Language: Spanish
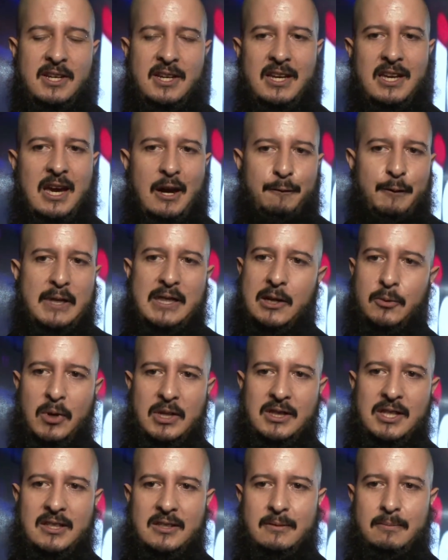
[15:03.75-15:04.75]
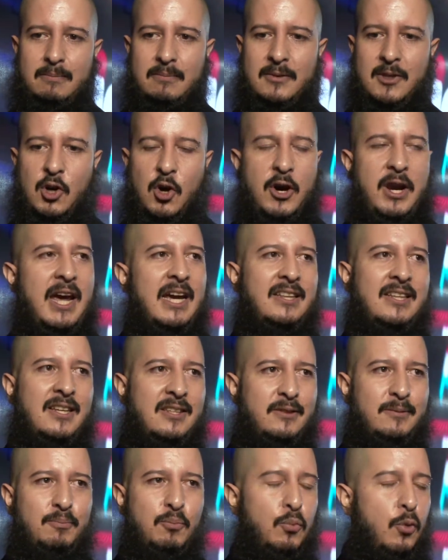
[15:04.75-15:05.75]
Y a fin de cuentas
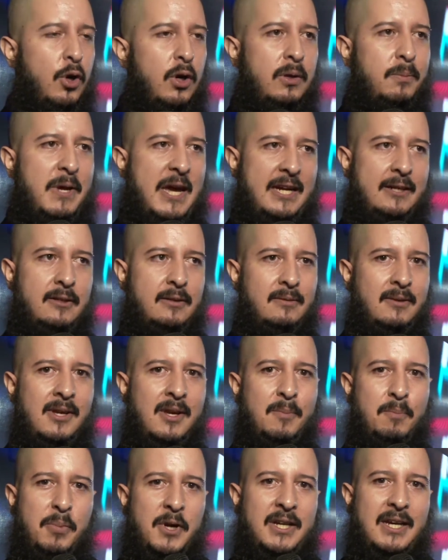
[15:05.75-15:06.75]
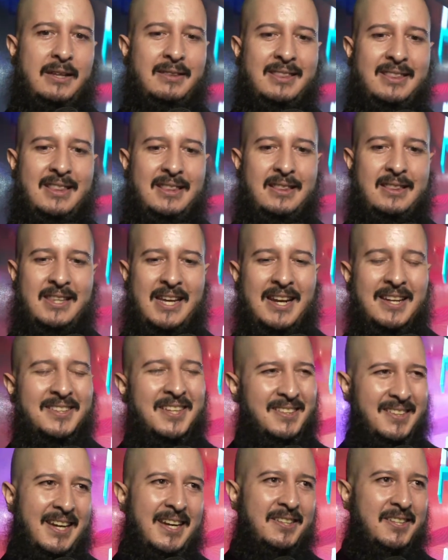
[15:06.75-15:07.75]
conectas muy bien porque tienes
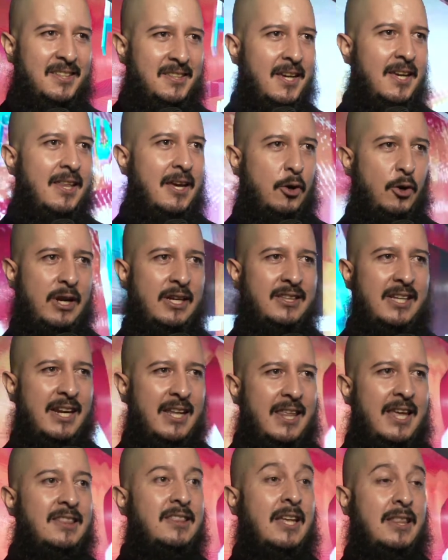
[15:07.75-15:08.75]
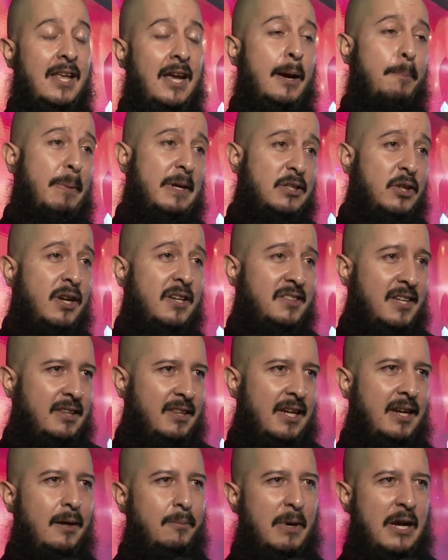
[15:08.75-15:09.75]
esa necesidad de conectar y de entender a personas que
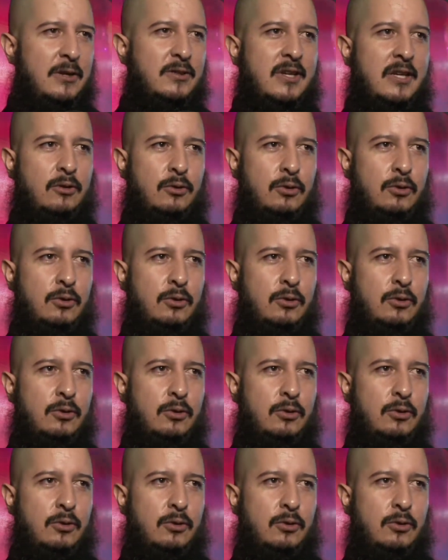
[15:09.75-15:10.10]
tienen menos que